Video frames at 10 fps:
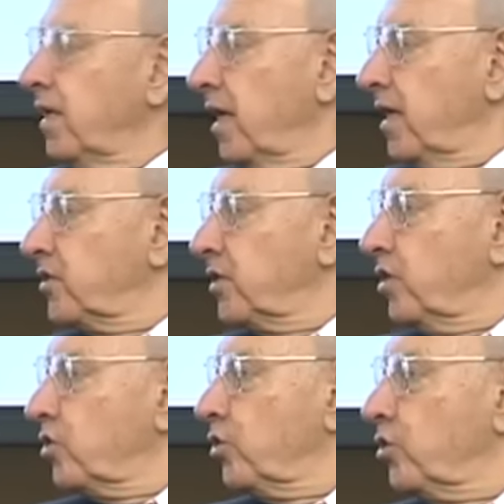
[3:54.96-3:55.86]
Объединенных
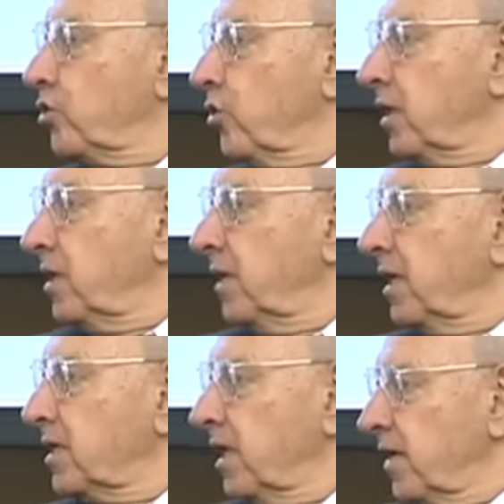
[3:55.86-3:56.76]
Наций во
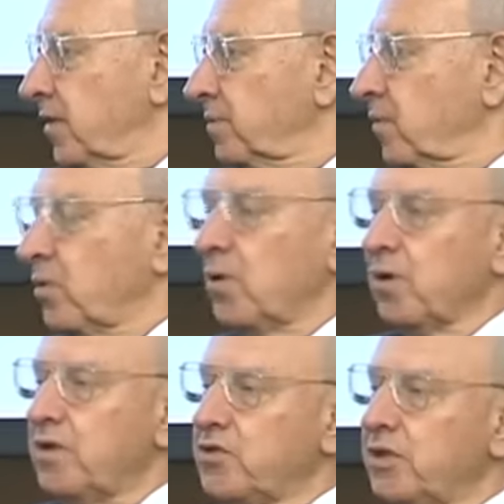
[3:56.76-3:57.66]
время войны в
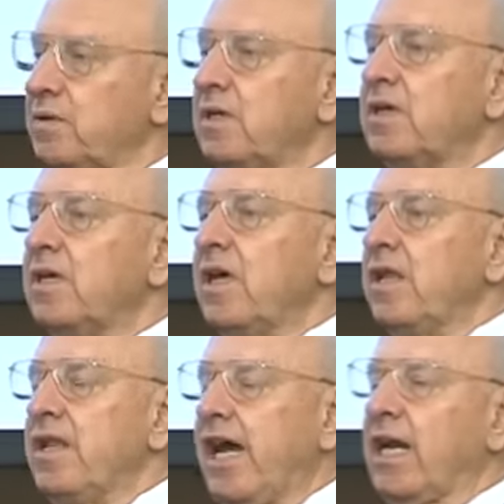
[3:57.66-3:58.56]
Персидском заливе. Но
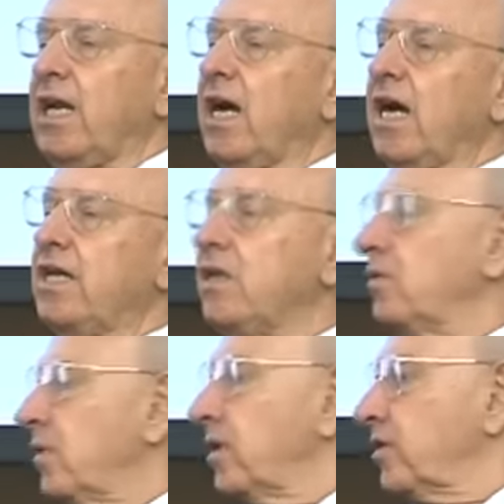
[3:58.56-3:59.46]
это
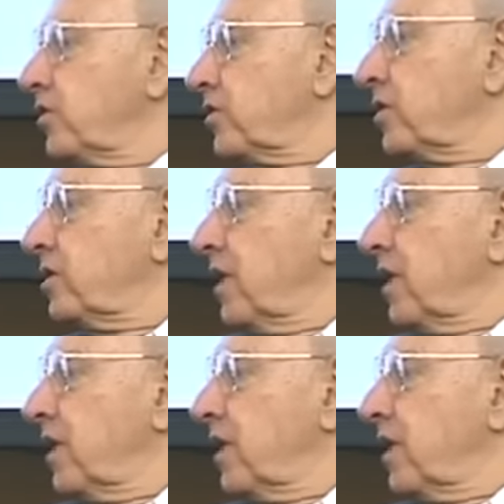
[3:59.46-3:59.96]
другая работа.